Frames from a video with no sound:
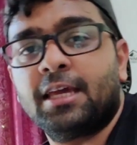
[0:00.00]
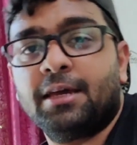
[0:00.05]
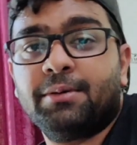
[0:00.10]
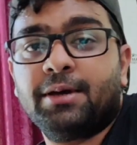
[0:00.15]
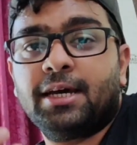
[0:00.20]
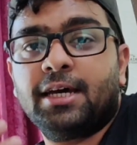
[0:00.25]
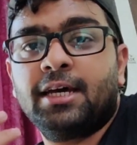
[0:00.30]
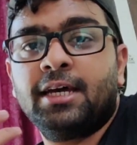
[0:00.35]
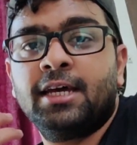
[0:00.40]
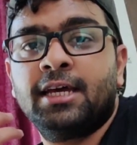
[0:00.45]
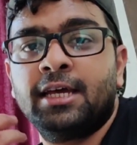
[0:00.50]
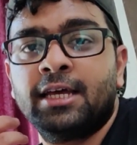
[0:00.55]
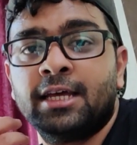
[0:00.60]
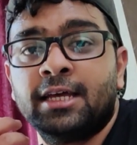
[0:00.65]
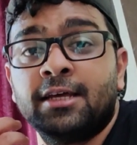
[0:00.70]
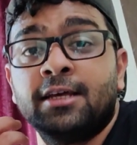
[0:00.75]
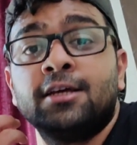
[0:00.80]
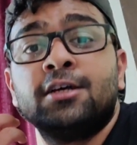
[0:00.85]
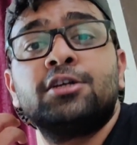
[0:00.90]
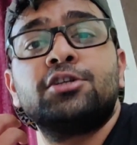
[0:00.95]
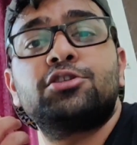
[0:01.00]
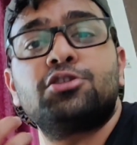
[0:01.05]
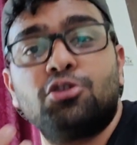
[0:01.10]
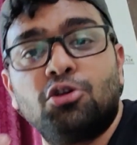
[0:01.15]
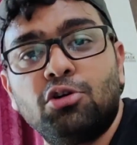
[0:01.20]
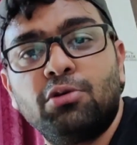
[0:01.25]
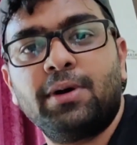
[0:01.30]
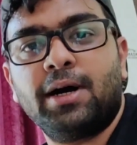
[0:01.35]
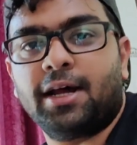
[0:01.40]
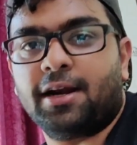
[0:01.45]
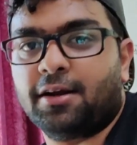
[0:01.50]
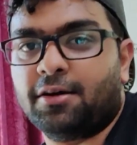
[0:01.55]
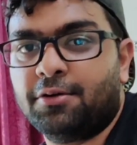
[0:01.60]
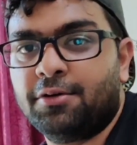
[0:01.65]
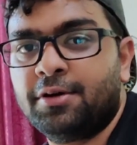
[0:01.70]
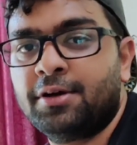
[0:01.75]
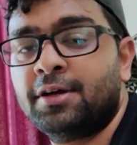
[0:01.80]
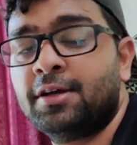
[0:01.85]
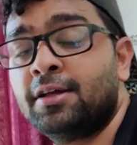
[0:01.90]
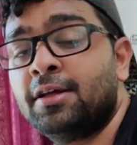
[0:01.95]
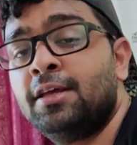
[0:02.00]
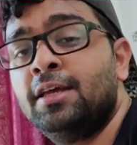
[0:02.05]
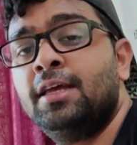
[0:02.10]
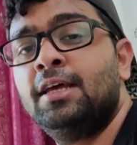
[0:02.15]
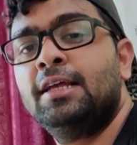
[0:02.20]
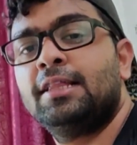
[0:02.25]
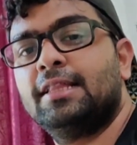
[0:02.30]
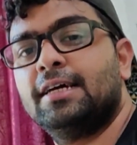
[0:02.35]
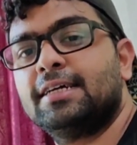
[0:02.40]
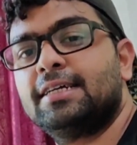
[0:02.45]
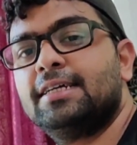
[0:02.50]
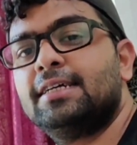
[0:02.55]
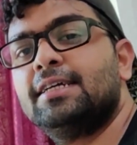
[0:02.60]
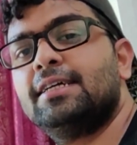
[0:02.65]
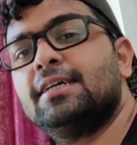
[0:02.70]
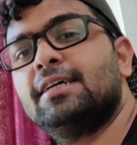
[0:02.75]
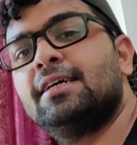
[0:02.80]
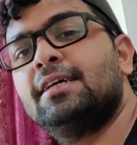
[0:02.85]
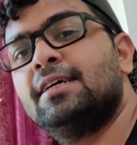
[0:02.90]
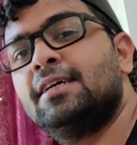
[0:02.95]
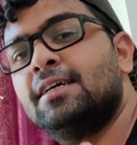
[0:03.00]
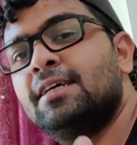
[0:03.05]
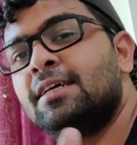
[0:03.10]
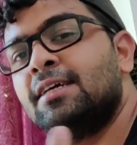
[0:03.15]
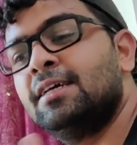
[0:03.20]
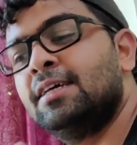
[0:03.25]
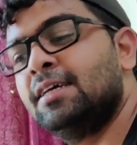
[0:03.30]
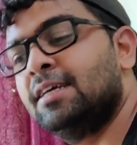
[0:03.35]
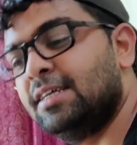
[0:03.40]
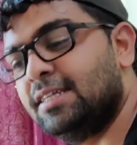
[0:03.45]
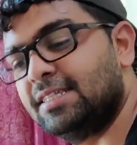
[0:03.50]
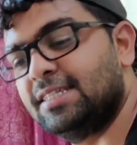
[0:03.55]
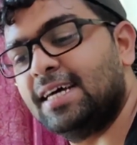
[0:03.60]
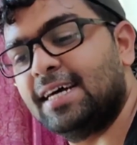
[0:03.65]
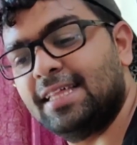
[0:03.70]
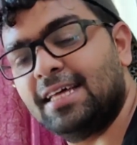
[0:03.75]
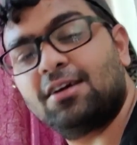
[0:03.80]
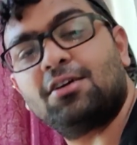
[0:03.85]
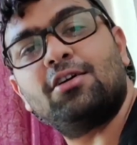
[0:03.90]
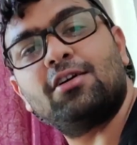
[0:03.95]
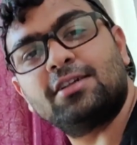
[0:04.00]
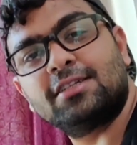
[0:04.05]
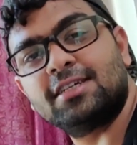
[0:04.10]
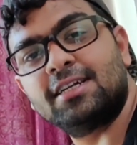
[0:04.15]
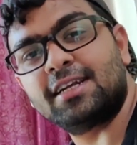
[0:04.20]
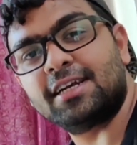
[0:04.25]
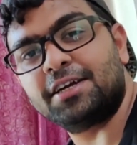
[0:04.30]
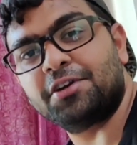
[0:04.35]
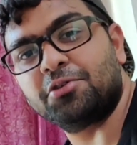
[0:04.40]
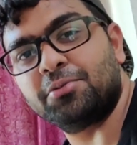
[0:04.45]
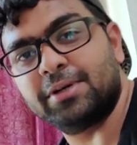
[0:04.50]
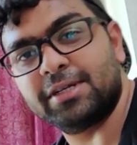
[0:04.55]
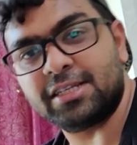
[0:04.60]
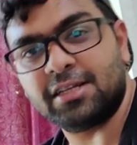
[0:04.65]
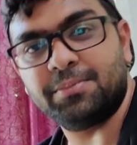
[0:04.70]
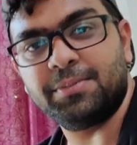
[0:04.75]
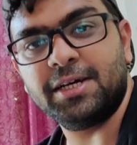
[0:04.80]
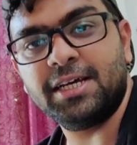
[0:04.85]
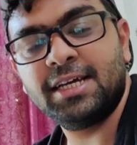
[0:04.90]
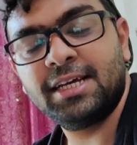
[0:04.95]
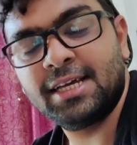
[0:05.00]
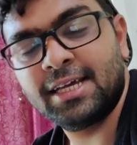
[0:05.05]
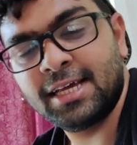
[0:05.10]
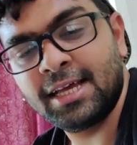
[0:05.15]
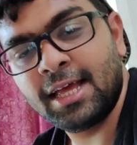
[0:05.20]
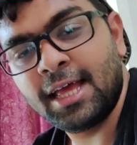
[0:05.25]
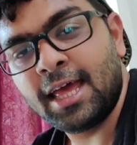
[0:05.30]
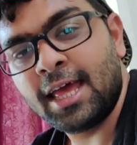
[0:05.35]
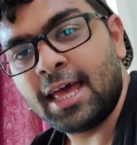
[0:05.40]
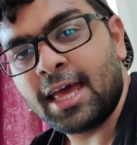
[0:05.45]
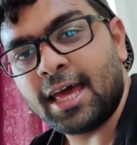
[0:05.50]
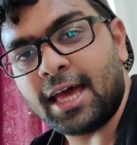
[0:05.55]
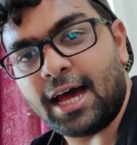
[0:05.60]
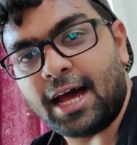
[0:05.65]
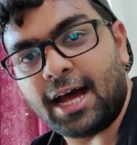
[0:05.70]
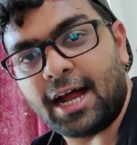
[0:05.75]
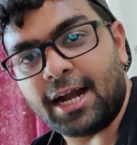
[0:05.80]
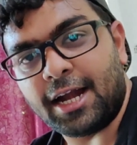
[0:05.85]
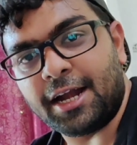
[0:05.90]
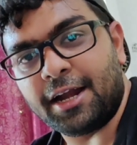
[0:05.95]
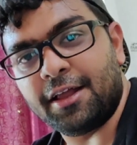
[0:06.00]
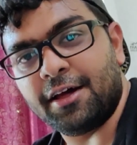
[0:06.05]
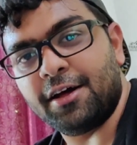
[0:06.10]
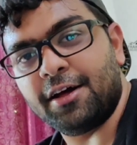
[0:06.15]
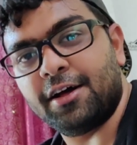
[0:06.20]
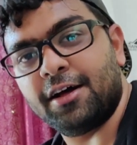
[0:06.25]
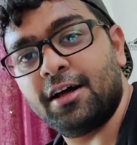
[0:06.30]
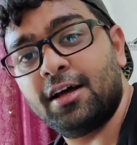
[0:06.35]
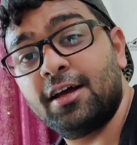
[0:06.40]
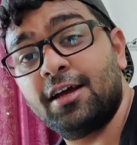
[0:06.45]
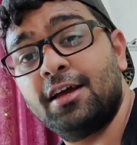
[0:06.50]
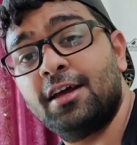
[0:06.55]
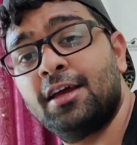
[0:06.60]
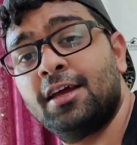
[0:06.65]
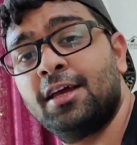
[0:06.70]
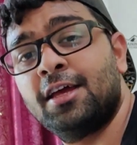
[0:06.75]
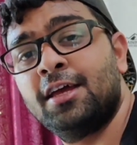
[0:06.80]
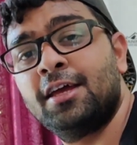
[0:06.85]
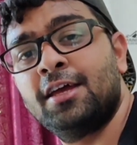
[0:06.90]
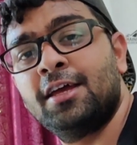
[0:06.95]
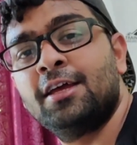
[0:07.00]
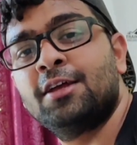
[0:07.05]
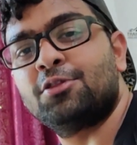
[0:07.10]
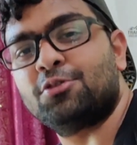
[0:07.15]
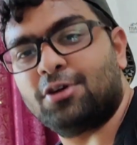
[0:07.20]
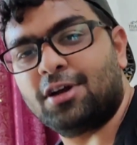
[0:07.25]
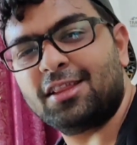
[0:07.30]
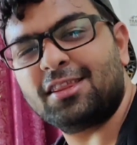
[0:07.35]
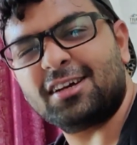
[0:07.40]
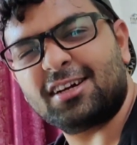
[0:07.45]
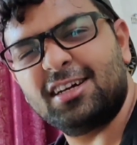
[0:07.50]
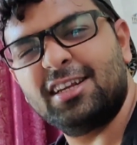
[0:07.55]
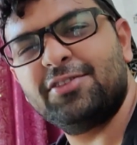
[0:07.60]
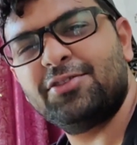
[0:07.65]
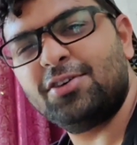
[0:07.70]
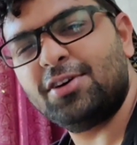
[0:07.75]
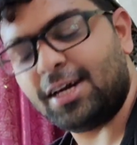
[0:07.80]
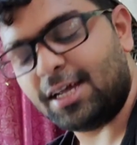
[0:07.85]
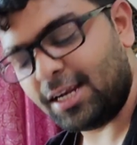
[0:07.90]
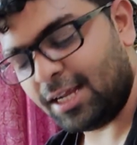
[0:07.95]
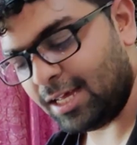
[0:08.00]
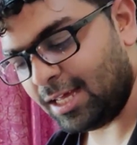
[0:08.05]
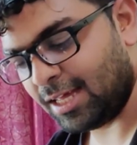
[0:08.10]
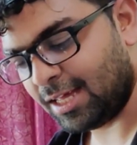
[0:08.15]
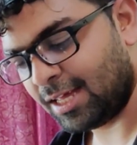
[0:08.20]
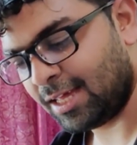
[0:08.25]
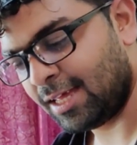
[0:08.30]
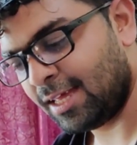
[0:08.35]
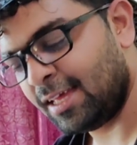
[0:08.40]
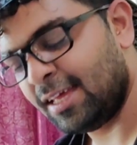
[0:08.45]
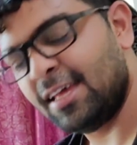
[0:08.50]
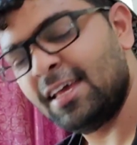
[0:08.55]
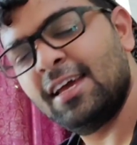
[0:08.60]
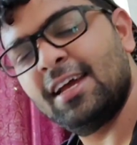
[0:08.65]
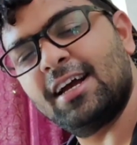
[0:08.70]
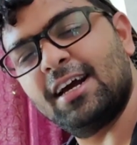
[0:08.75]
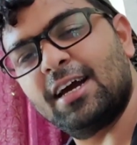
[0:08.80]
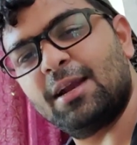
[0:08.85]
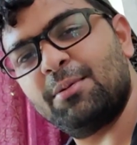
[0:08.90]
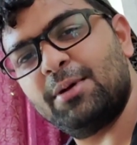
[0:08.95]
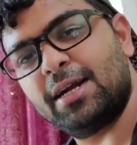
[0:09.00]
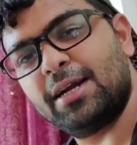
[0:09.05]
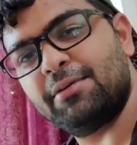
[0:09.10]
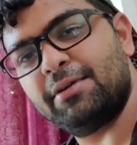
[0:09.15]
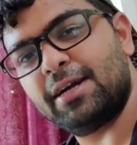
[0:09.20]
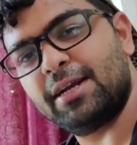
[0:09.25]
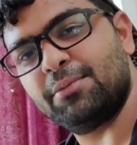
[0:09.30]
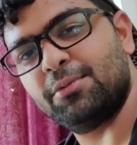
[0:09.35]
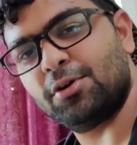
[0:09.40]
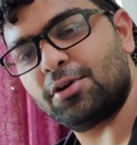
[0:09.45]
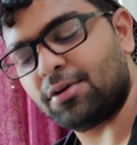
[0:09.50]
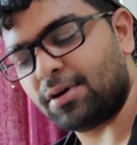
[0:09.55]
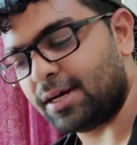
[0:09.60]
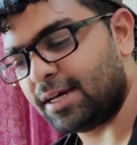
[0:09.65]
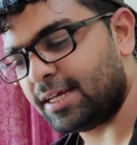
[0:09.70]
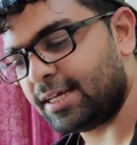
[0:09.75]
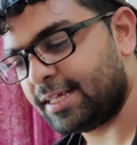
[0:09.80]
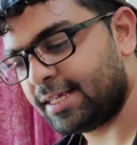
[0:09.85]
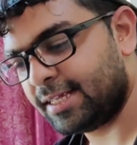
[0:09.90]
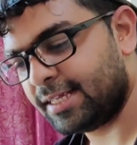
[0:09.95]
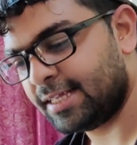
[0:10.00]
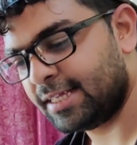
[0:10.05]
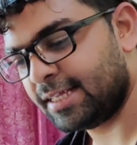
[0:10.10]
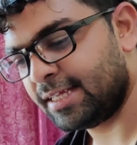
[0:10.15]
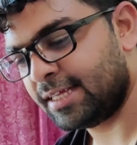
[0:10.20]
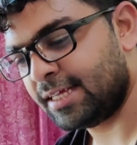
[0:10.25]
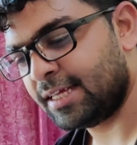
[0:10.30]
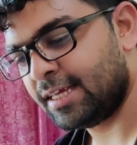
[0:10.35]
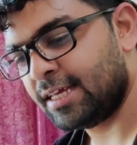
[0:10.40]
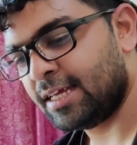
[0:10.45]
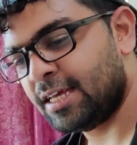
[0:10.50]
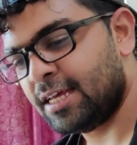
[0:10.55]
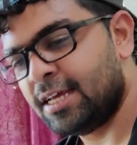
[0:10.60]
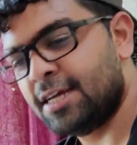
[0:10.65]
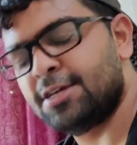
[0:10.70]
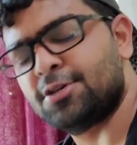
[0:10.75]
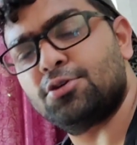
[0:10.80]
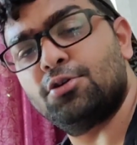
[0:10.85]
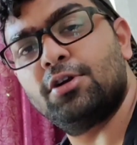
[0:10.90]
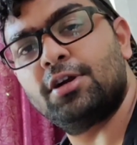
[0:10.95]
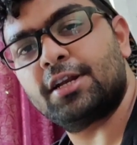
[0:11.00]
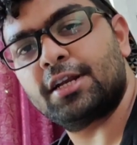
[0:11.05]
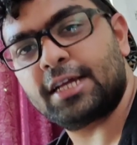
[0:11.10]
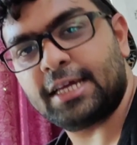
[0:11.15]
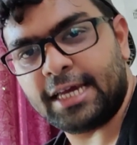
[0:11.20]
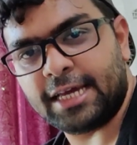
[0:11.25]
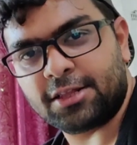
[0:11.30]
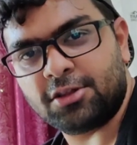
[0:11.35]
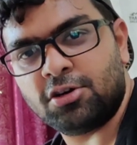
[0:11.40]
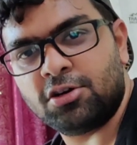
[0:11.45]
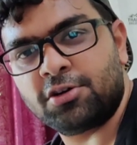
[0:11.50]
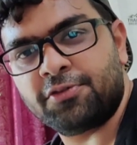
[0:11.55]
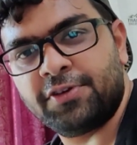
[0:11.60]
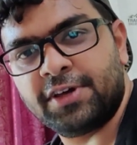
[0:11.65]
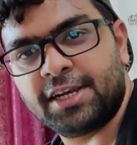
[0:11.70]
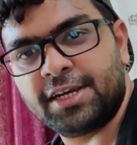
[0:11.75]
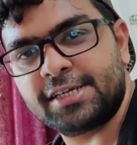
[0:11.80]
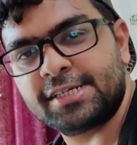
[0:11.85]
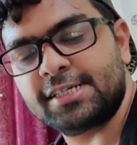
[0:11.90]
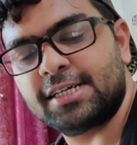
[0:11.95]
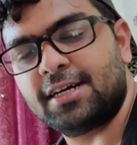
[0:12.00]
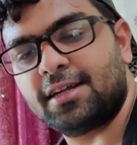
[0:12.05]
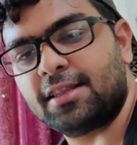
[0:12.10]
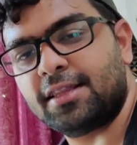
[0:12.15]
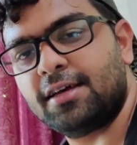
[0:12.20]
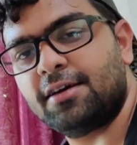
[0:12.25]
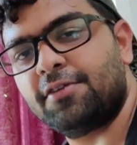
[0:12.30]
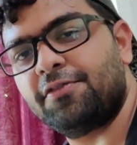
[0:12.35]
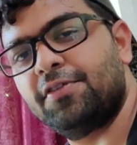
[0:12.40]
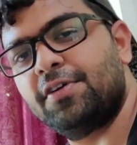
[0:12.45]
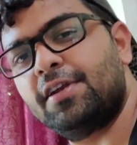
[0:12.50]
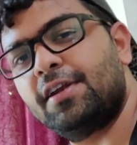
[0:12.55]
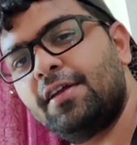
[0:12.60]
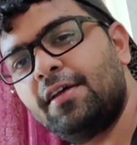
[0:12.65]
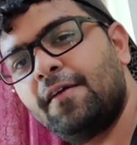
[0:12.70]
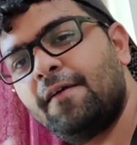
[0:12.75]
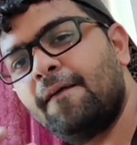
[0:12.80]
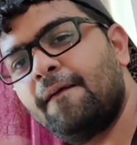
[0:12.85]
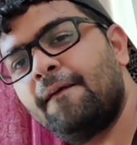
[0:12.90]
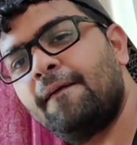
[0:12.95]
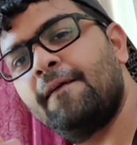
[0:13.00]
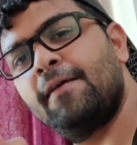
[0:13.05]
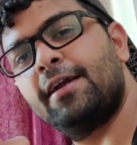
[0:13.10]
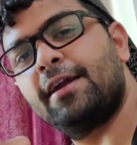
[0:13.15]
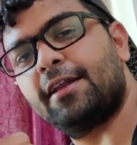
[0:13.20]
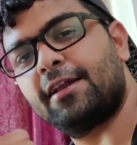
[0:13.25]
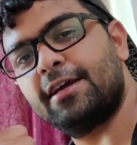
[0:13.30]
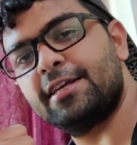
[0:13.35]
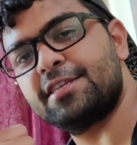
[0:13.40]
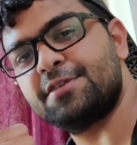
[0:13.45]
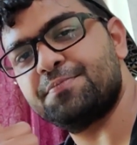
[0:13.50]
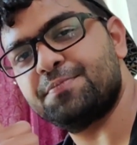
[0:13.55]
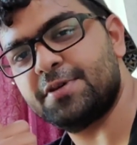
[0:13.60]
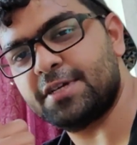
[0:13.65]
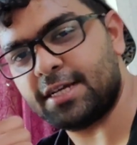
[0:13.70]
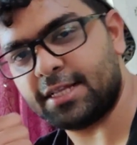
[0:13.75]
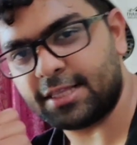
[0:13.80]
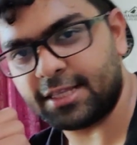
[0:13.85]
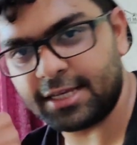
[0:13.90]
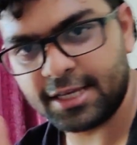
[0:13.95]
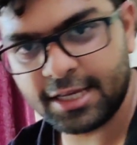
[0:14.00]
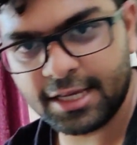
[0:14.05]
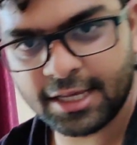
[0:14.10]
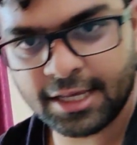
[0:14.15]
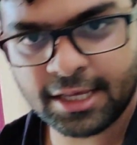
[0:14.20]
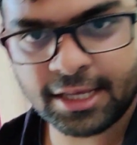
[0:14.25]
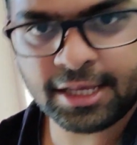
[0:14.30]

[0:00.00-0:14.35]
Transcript: कि मैं स्लो मार रहा हूँ ताकि ज़्यादा कॉन्सेंट्रेट हो मसल पे एंड uh, थोड़ा तकलीफ हो यार घर बैठे बैठे बोर हो गए शोल्डर के एक दो और वेरिएशन करते हैं और फिर ट्राइसेप पे जाते हैं